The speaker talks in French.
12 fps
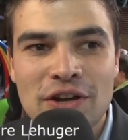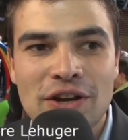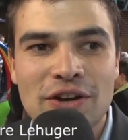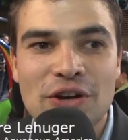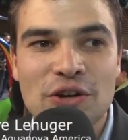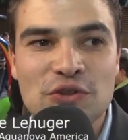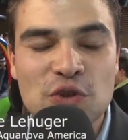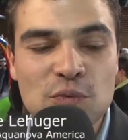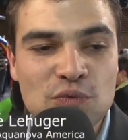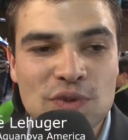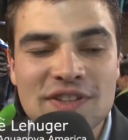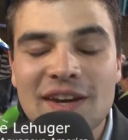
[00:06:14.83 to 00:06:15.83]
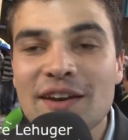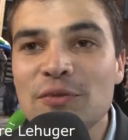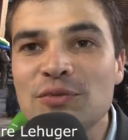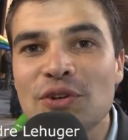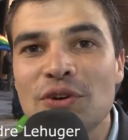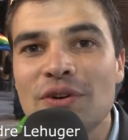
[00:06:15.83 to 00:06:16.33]
depuis très
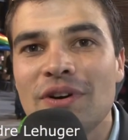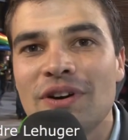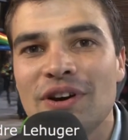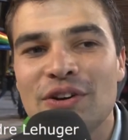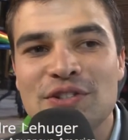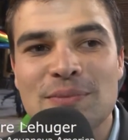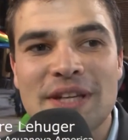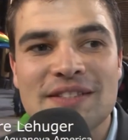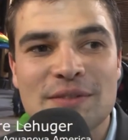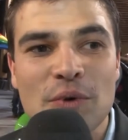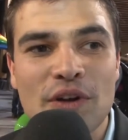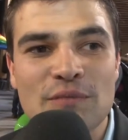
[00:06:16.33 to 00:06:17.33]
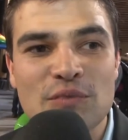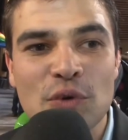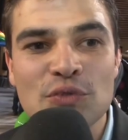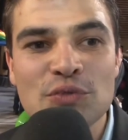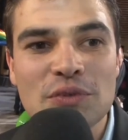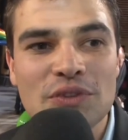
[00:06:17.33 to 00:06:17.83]
longtemps, ce bâtiment est
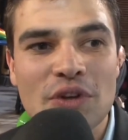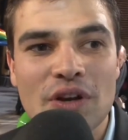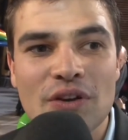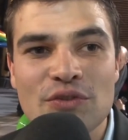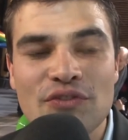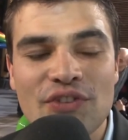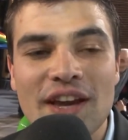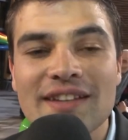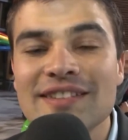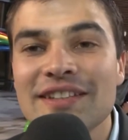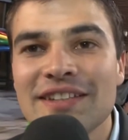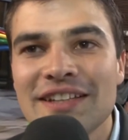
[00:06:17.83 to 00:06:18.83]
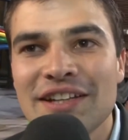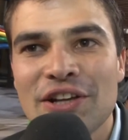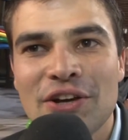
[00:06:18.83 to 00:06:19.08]
pour nous une fierté.